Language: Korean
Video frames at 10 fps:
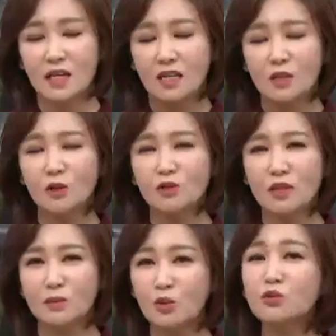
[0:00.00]
청취자
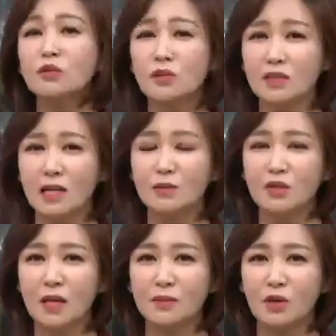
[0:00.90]
모두를
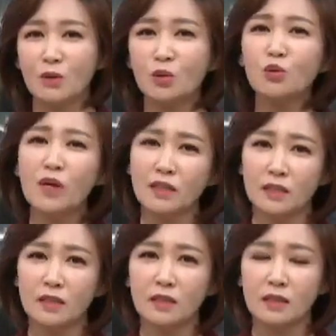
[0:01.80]
잘못하면
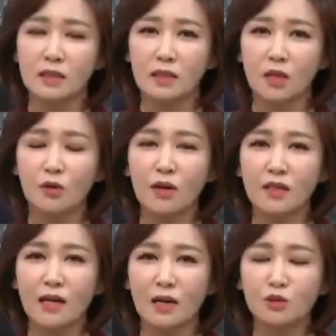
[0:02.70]
호도하는 결과를
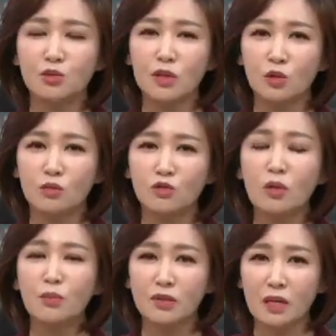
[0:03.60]
낳을 수도 있고
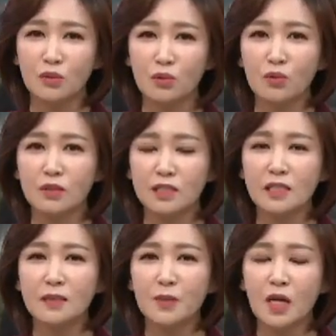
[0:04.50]
무엇보다도 지금